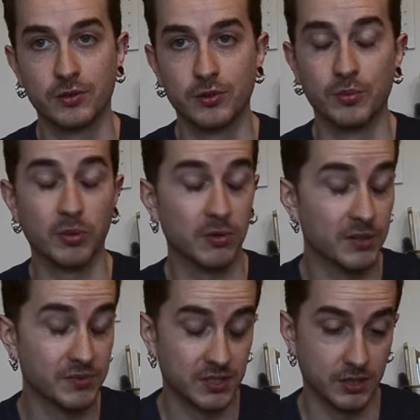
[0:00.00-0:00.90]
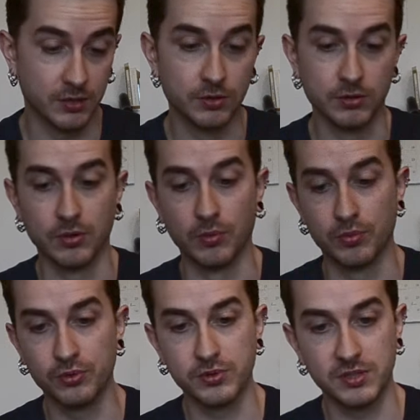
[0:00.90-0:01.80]
que le problème c'est que en
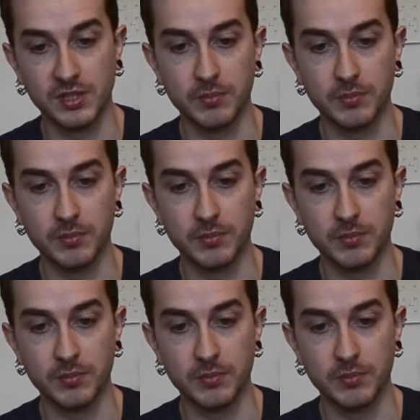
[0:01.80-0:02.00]
plus c'est